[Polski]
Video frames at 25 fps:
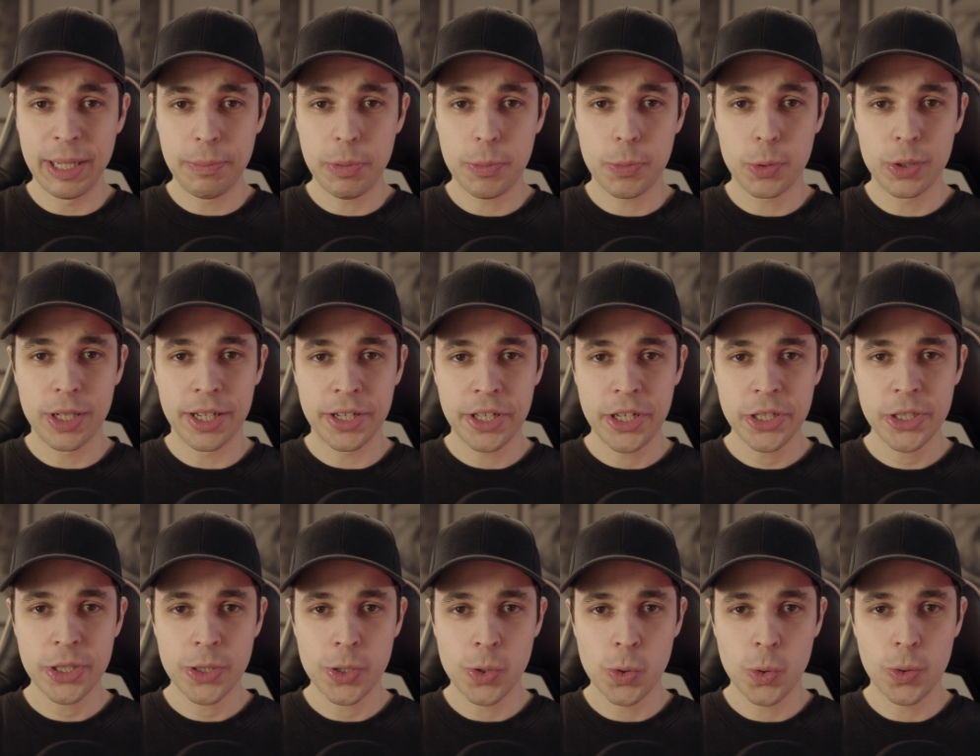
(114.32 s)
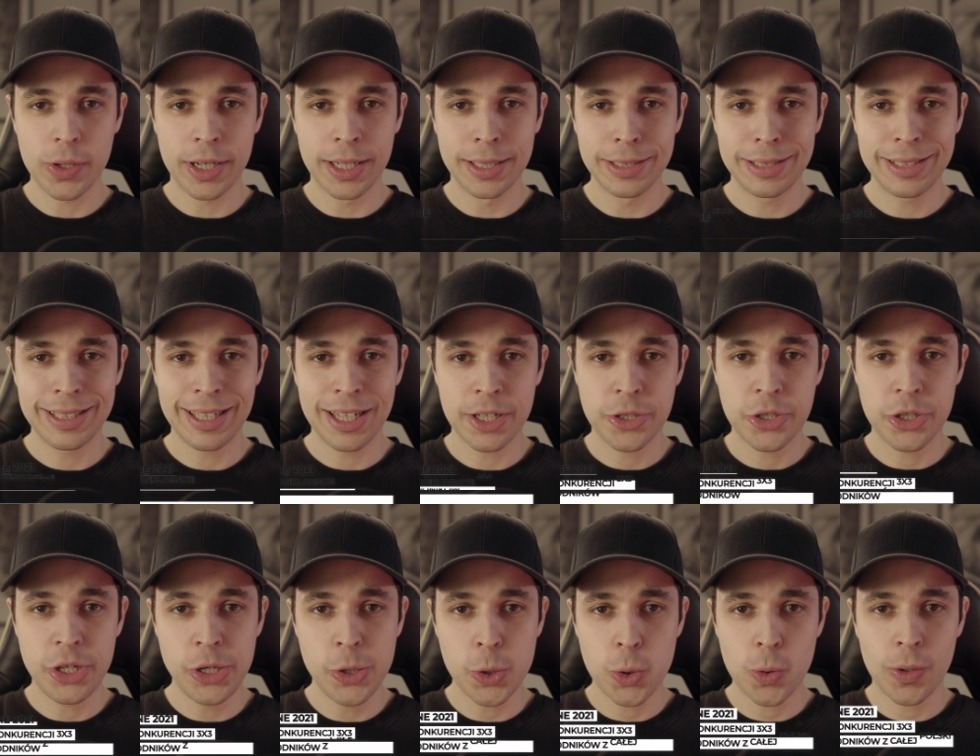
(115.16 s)
najpopularniejsza konkurencja,
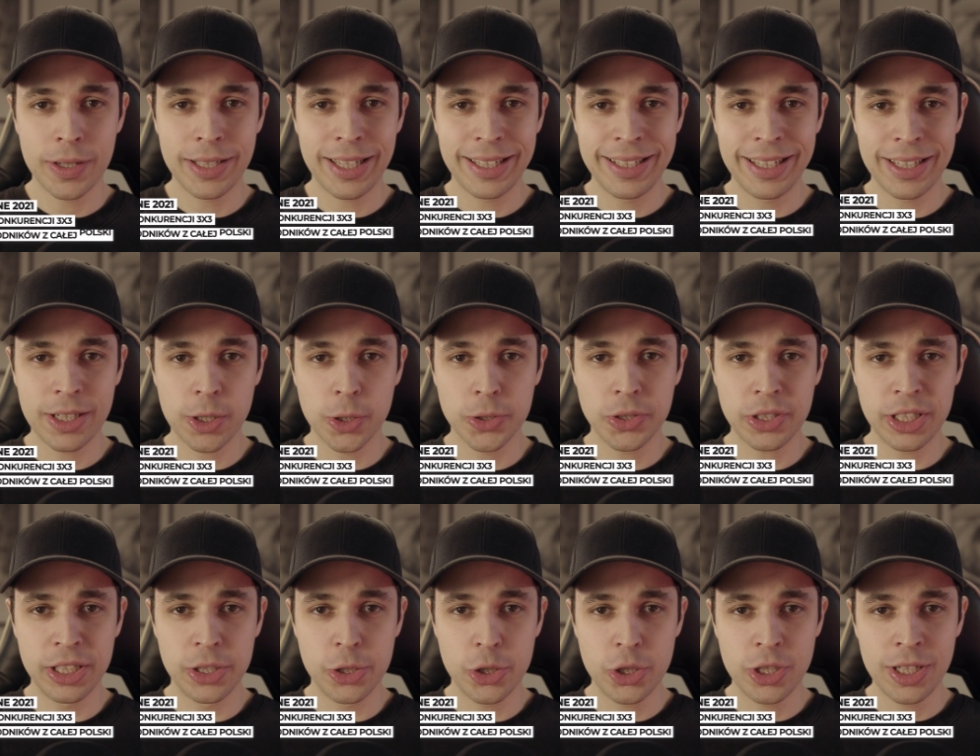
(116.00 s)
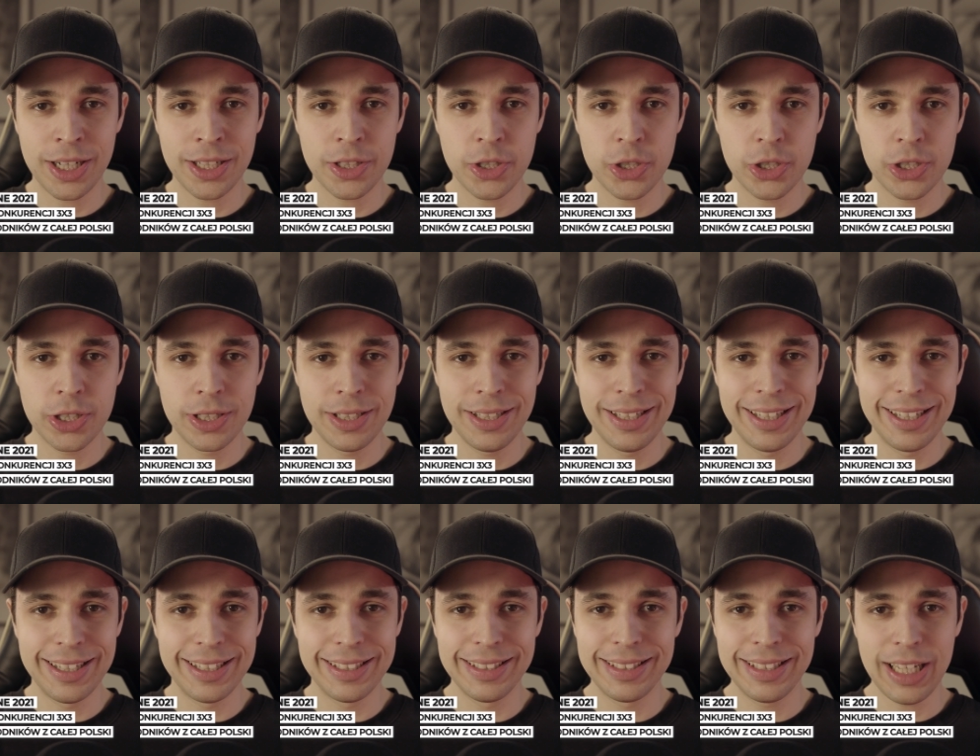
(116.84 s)
czyli układanie kostki 3 na 3
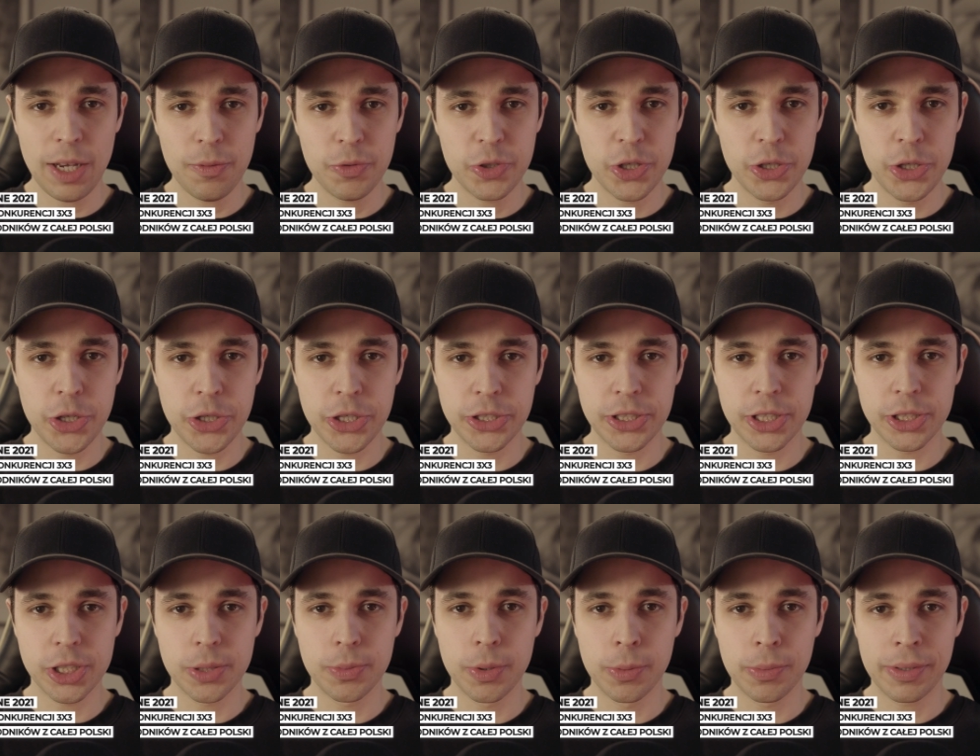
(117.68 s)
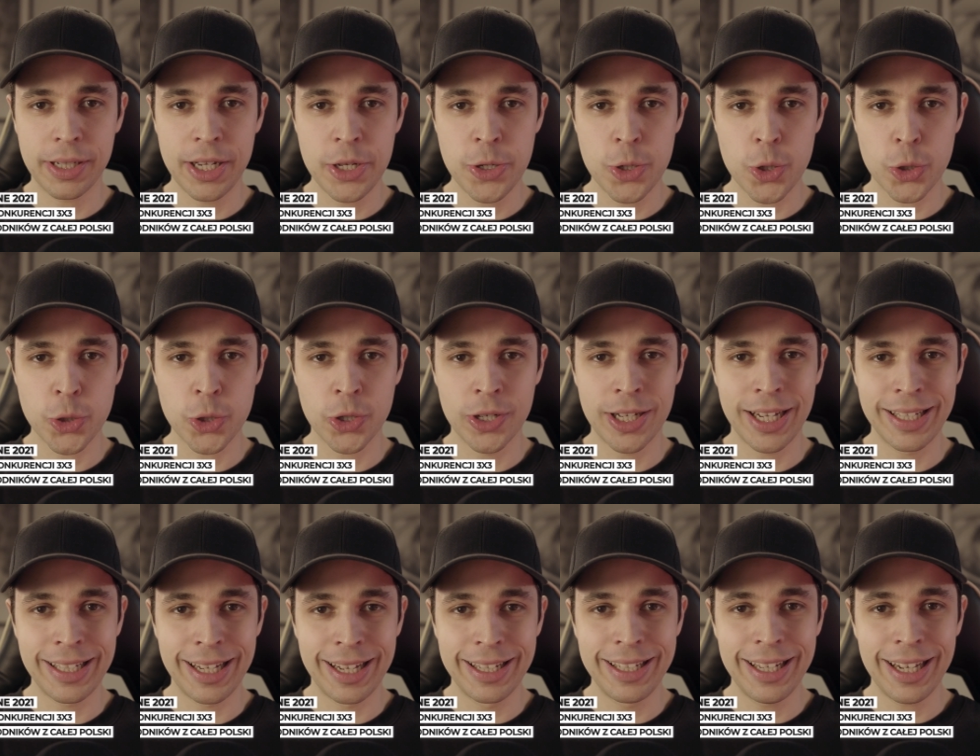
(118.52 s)
zawsze niesie ze sobą chęć
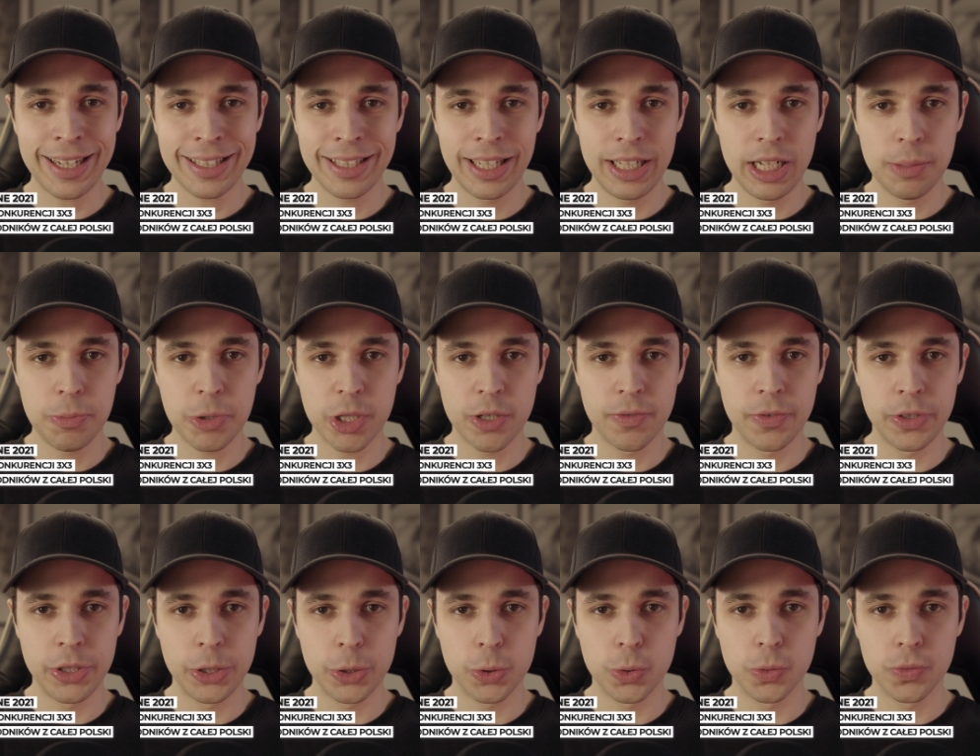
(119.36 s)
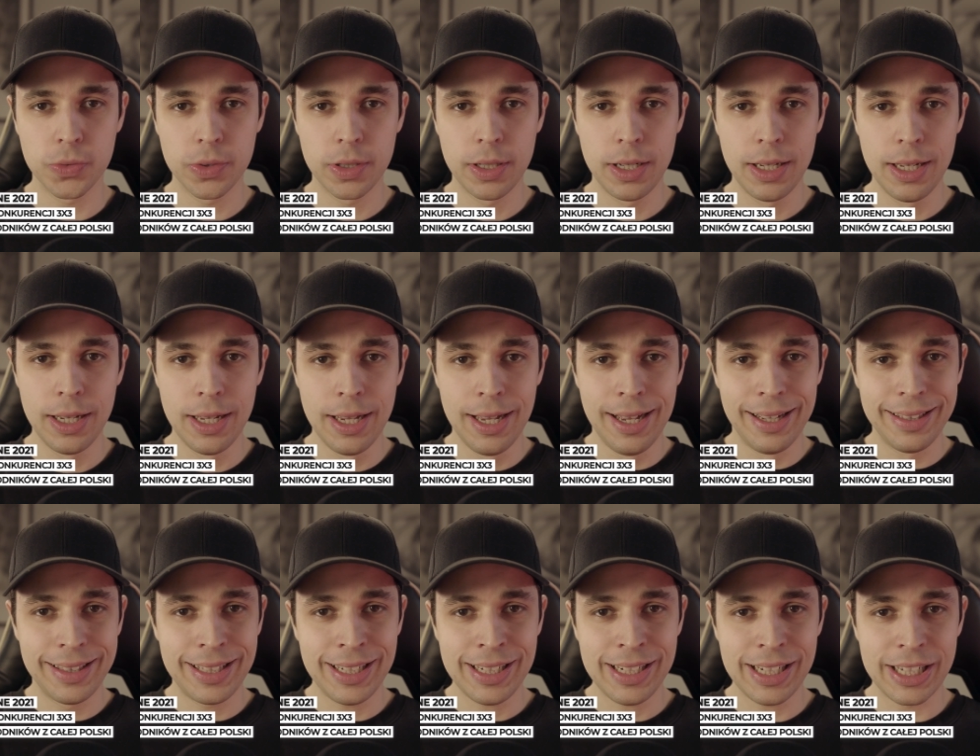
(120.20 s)
osiągania jak najlepszych wyników.
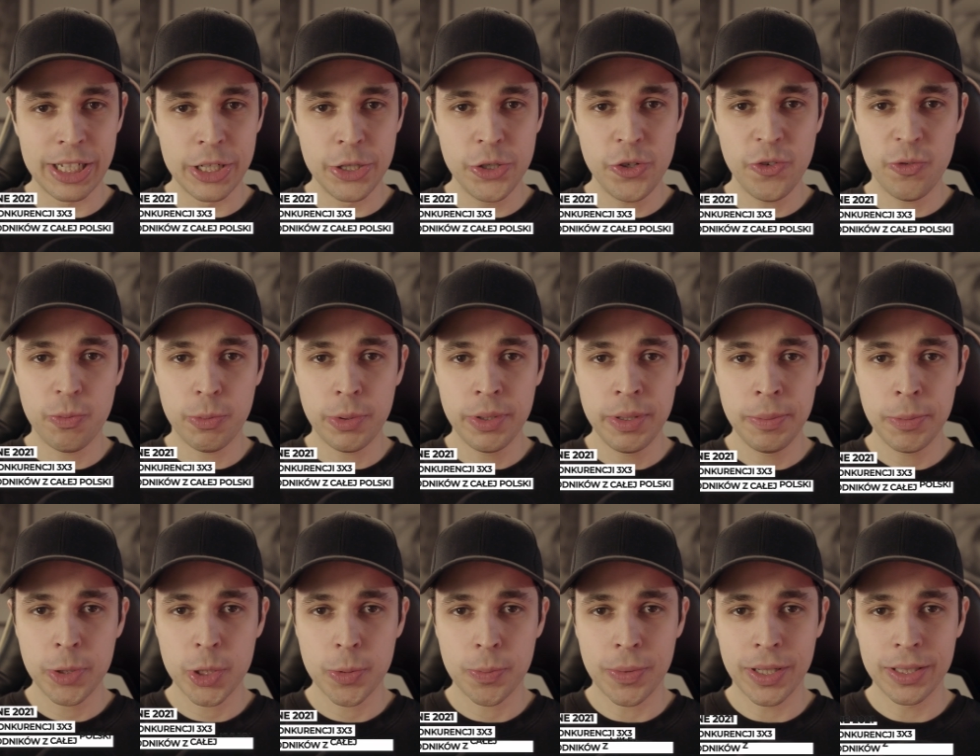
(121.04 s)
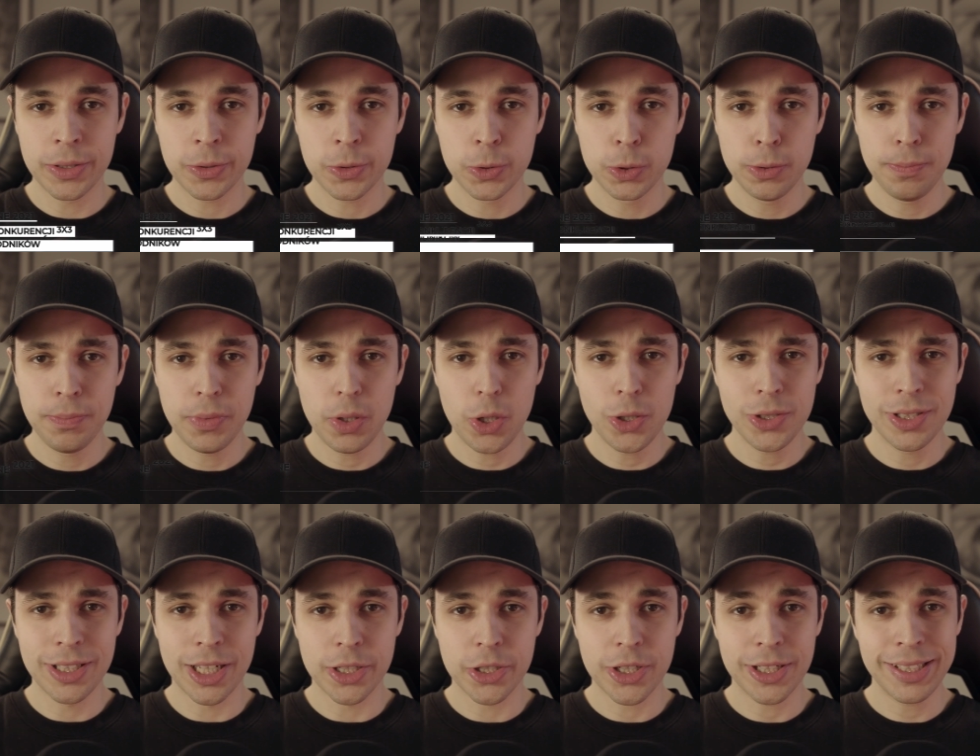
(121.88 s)
Ta chęć w moim przypadku
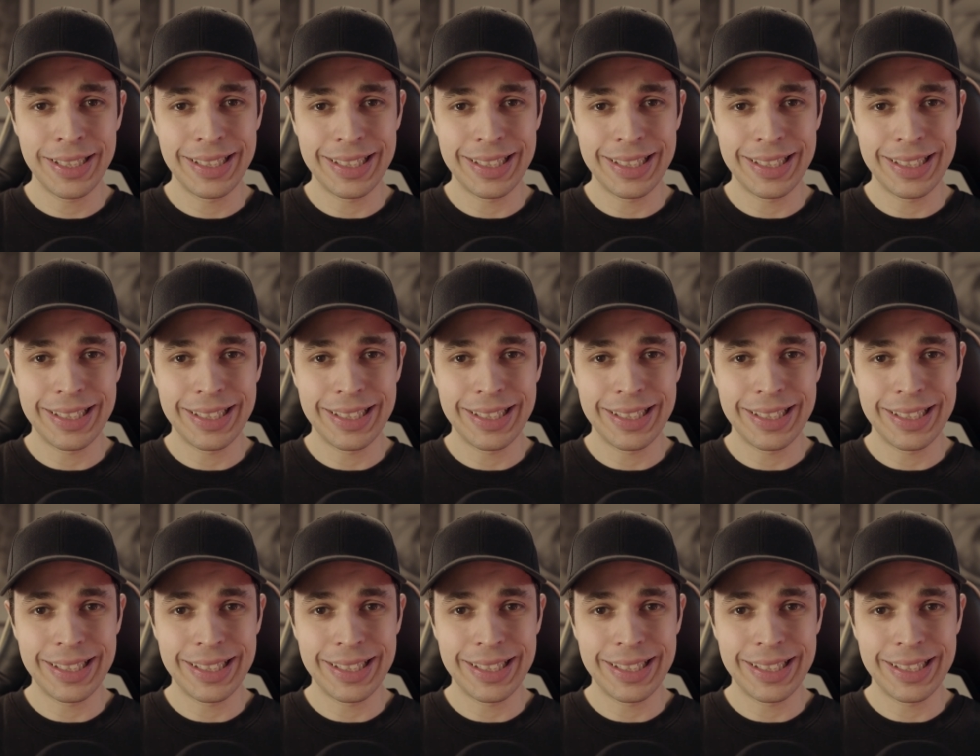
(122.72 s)
oznacza